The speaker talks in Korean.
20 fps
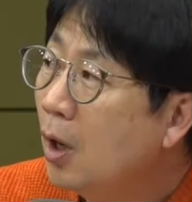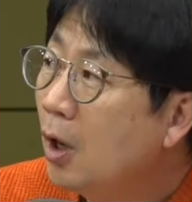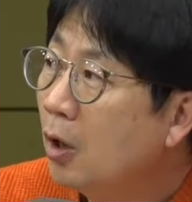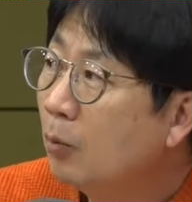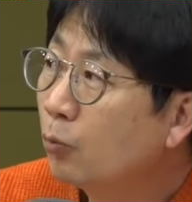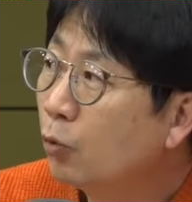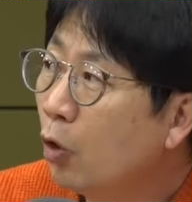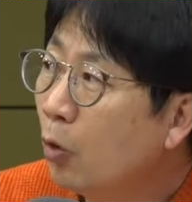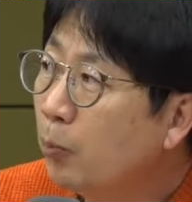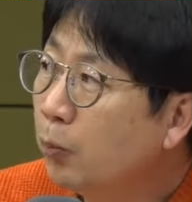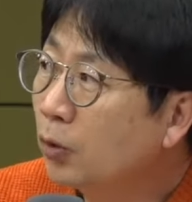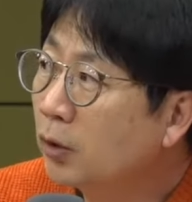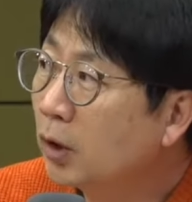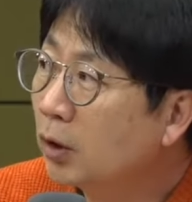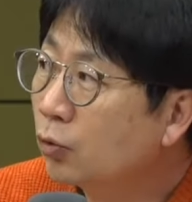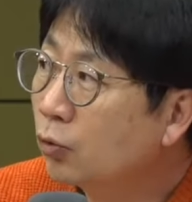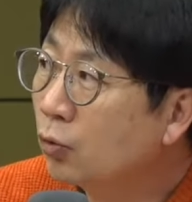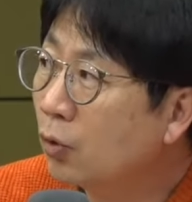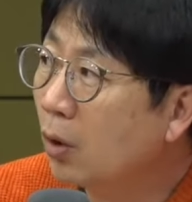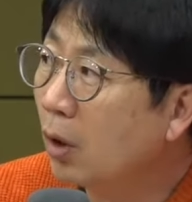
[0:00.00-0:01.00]

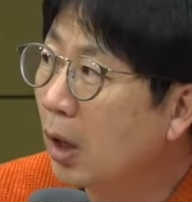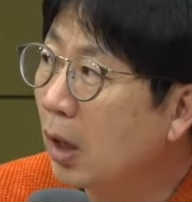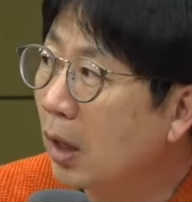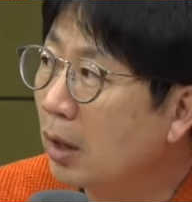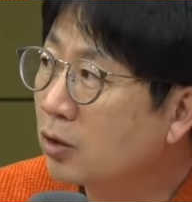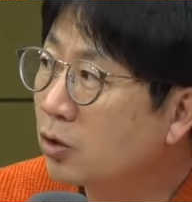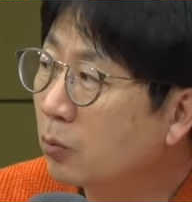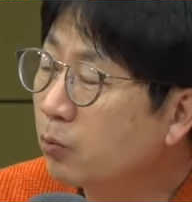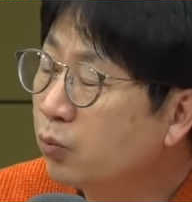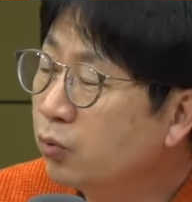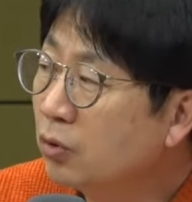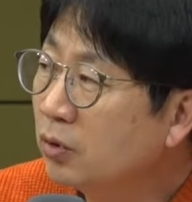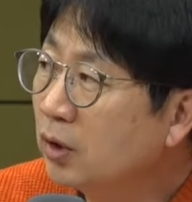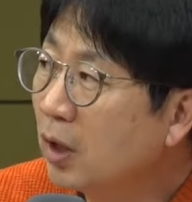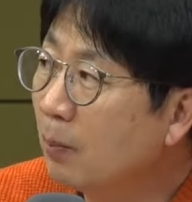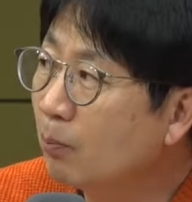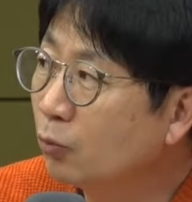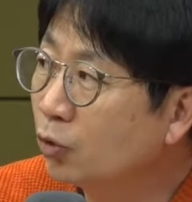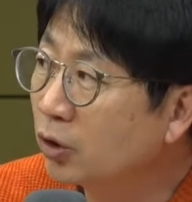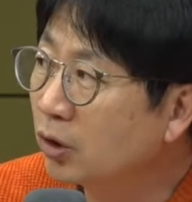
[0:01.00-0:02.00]
무엇보다도 아 저
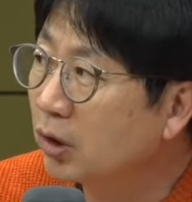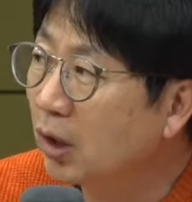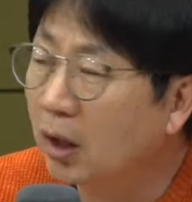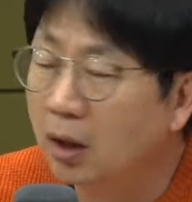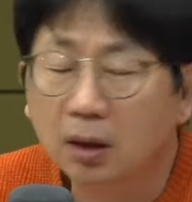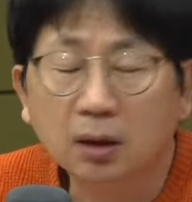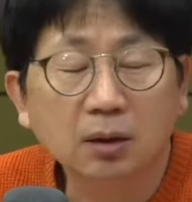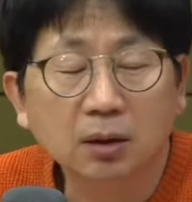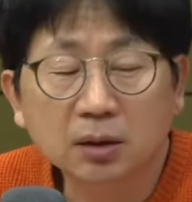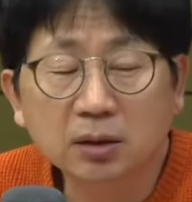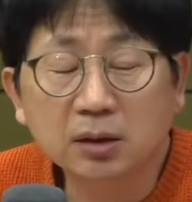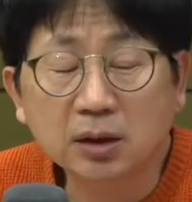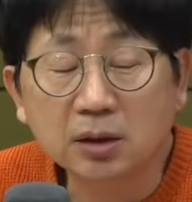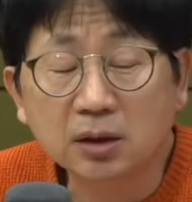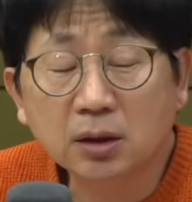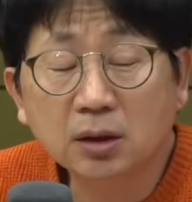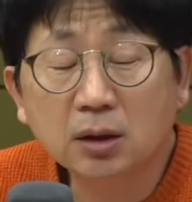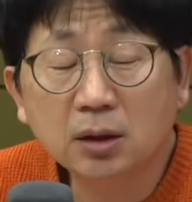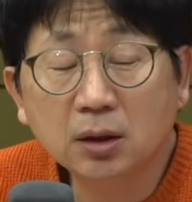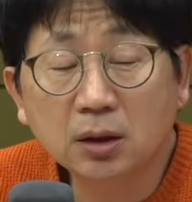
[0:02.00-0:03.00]
풍남문이다. 이제
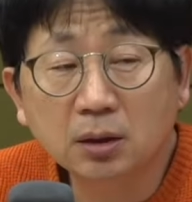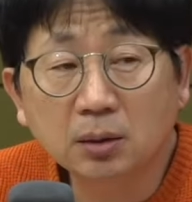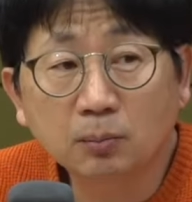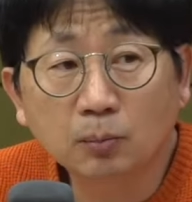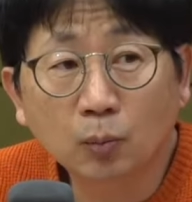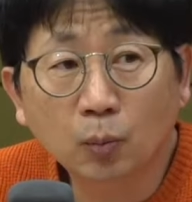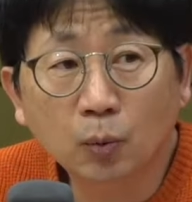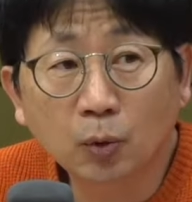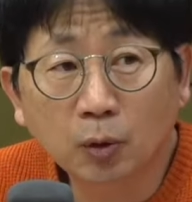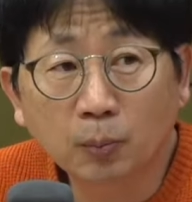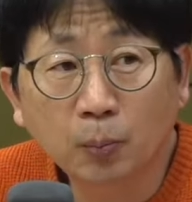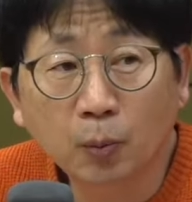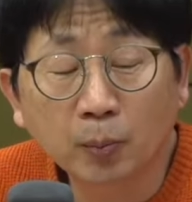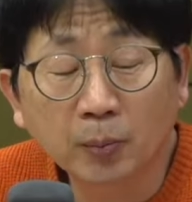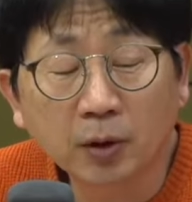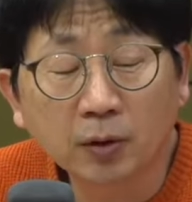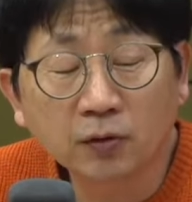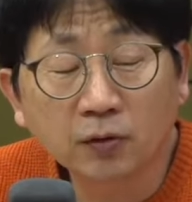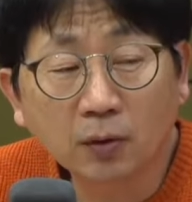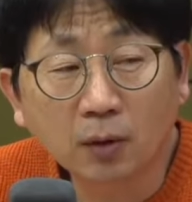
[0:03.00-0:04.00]
이 볼
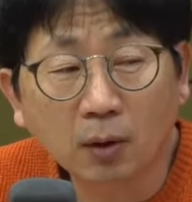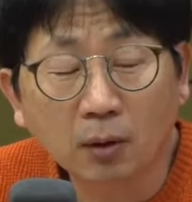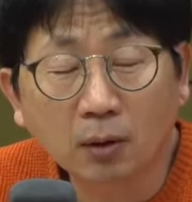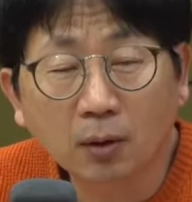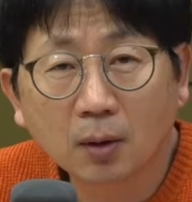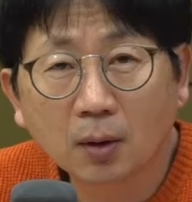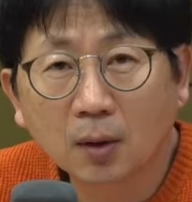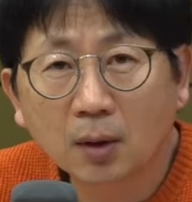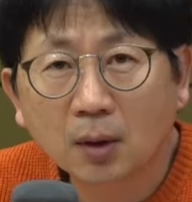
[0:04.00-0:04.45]
보면서 네.